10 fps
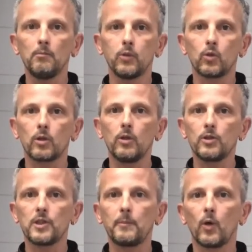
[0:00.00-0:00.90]
burro,
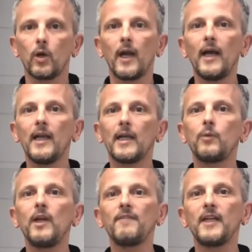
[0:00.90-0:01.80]
cipolla,
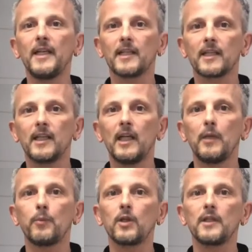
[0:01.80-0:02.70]
l'equivalente
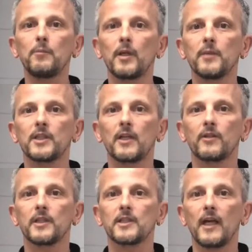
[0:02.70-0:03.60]
dell'epoca del
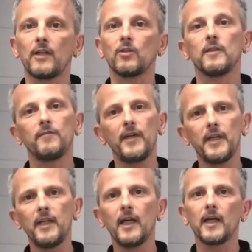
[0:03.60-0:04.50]
parmigiano reggiano,
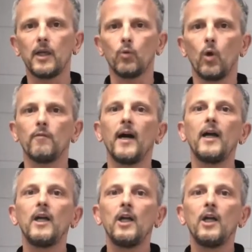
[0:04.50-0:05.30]
farina e uova.